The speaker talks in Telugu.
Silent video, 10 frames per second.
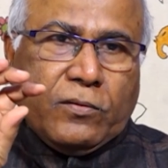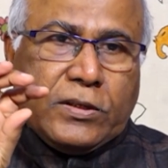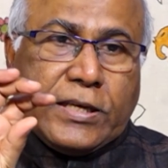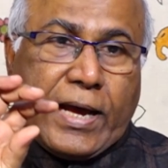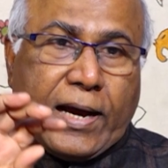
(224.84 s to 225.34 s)

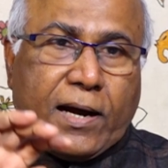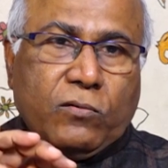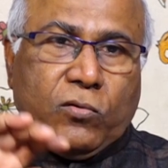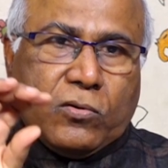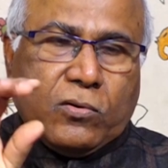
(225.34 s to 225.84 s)
విశాఖ
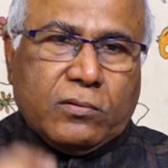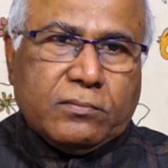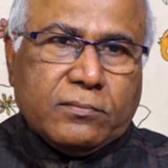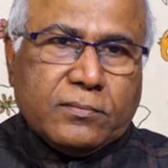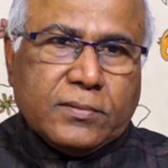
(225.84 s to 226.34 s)
ఉక్కు
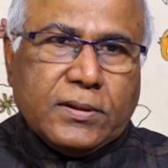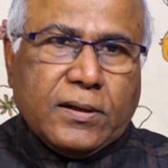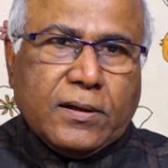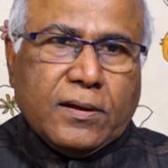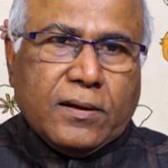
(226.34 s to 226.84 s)

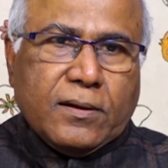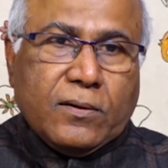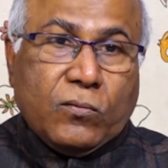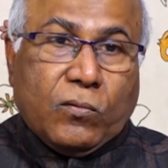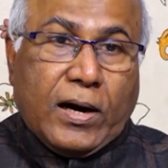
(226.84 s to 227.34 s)

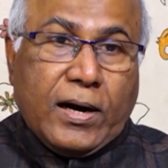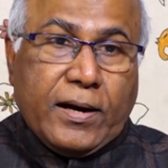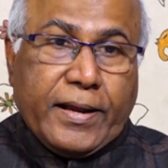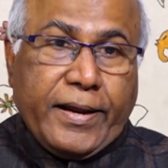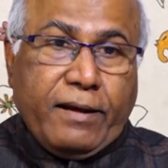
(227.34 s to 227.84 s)

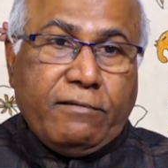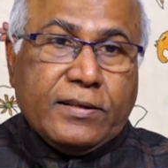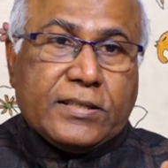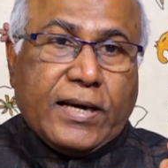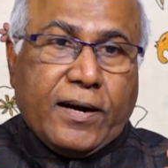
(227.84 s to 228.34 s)
వాళ్ళని
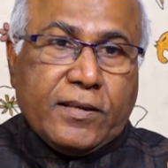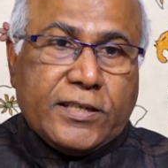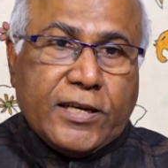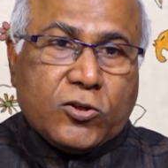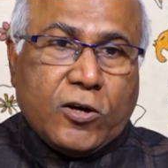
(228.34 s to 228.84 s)
విస్తరణ
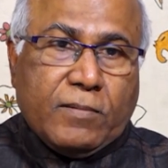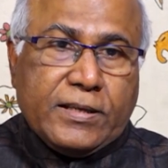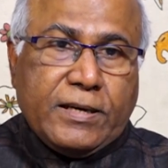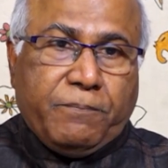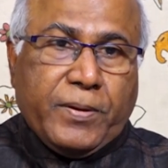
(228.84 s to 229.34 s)

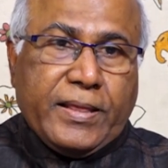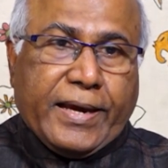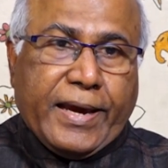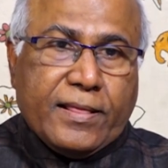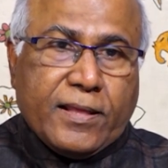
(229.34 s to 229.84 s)
చేసుకోమని చెప్పింది
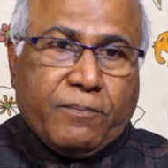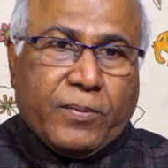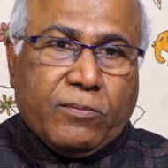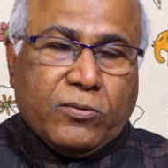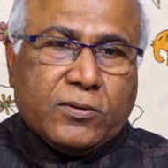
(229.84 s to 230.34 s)
కేంద్ర
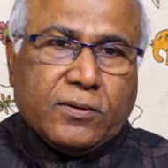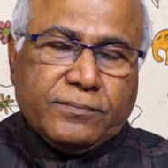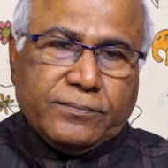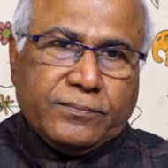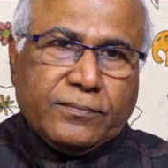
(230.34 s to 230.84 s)
ప్రభుత్వం
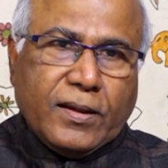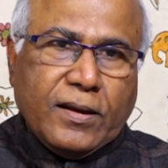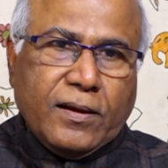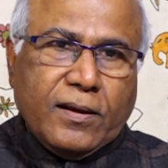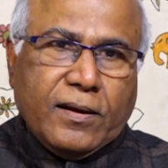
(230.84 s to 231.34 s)

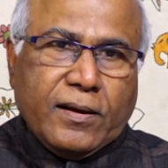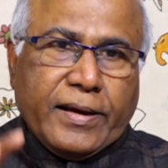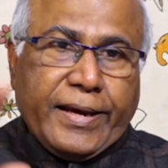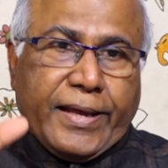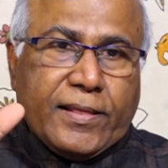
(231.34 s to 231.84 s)

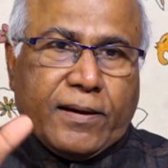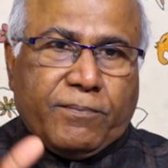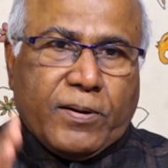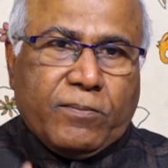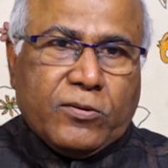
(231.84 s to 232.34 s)
కేంద్ర
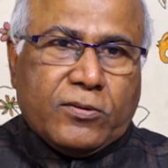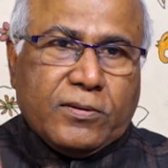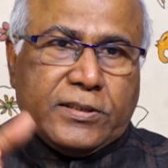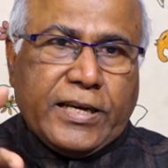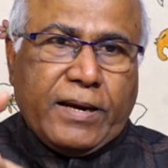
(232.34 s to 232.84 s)

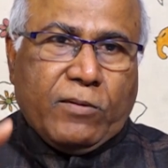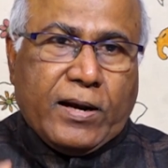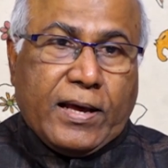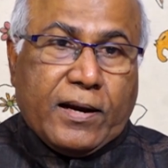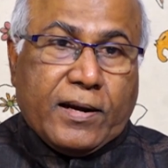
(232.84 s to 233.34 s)
ప్రభుత్వం
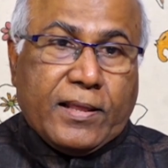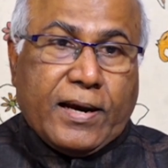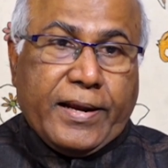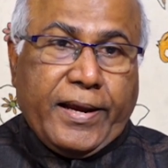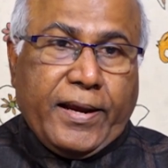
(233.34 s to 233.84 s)
చేయమన్నారు
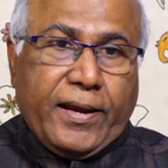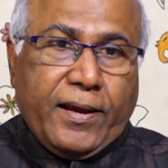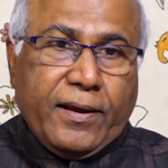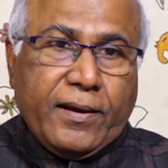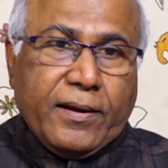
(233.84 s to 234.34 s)
కదా అని
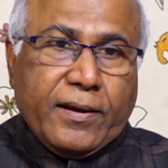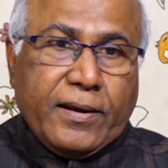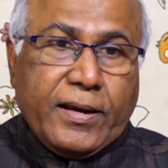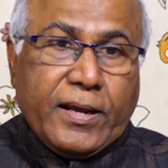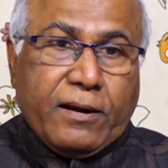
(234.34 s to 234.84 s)

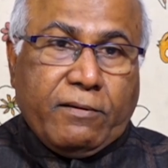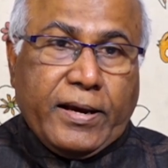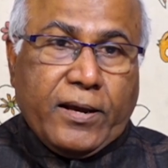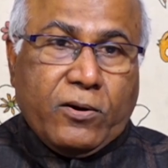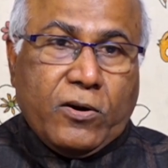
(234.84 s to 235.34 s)

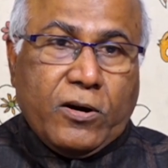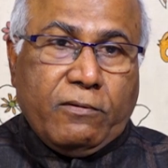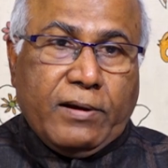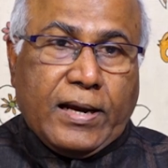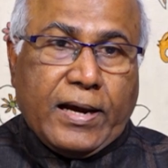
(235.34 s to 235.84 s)
ఇరవై రెండు
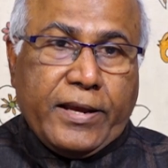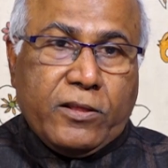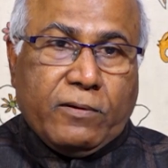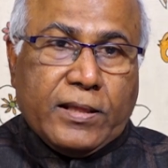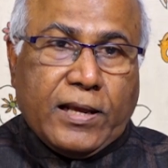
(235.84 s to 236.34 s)
వేల
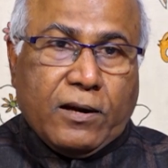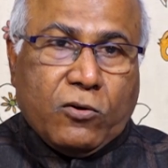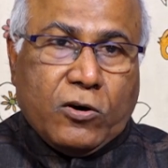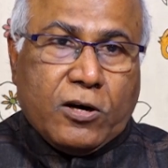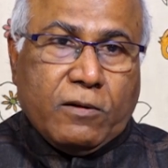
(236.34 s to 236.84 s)
ఐదు వందల
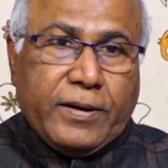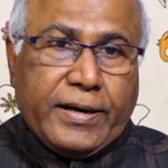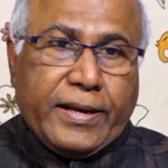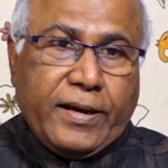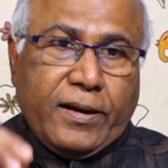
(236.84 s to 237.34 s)
కోట్లు
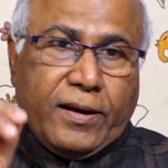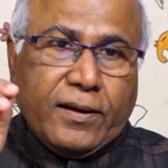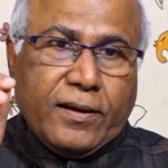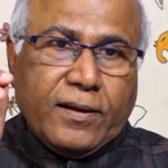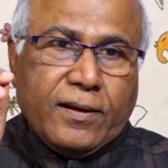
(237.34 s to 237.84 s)
పెట్టి
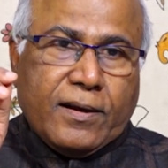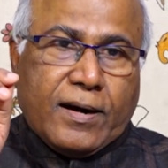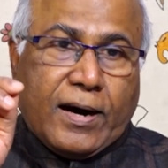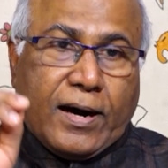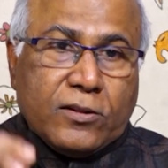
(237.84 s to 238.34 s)

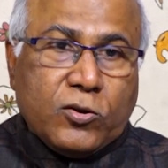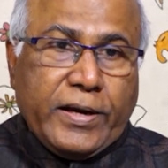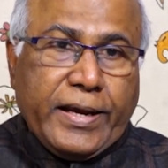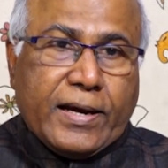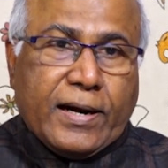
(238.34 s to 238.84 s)

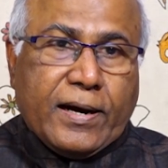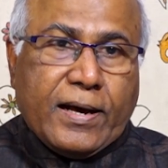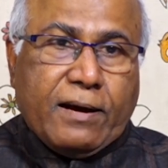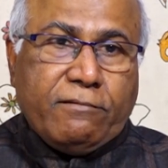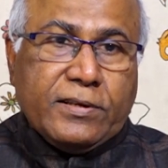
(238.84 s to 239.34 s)

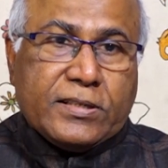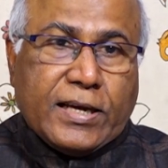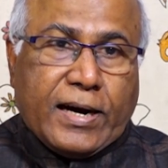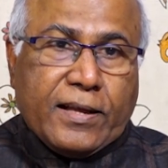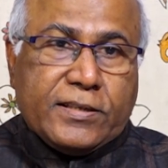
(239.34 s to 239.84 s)
ఆధునీకరణ
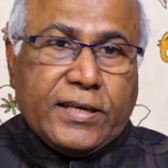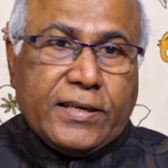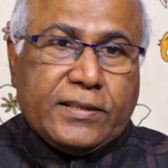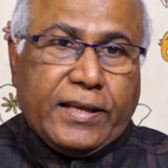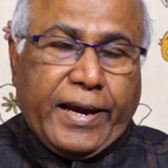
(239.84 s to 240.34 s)
విస్తరణ
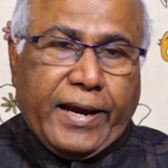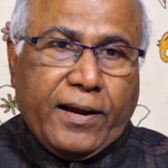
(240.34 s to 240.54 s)
చేస్తే